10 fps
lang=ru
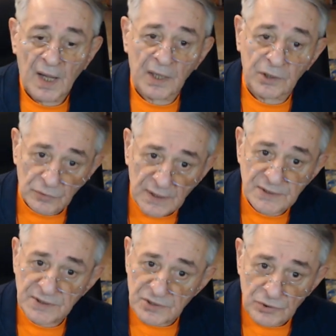И у
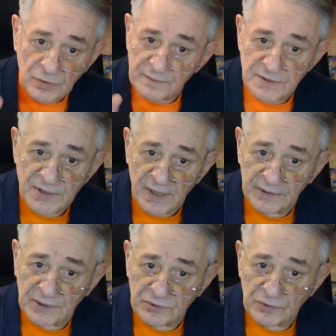нас есть новый
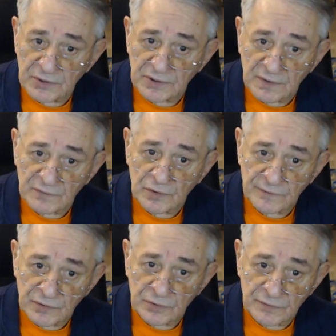сайт, который давно
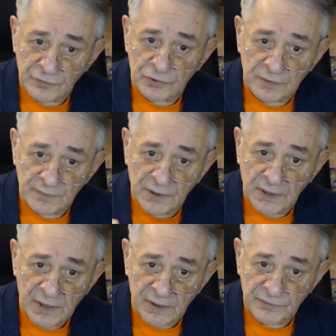ведет Федор
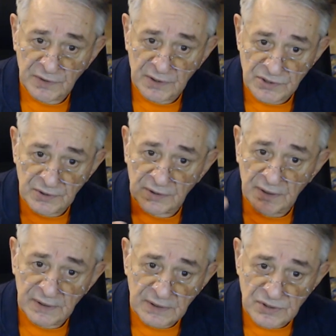Макаров, наш
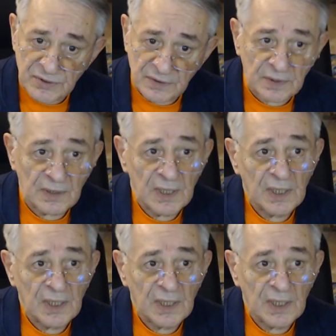сценарист, э,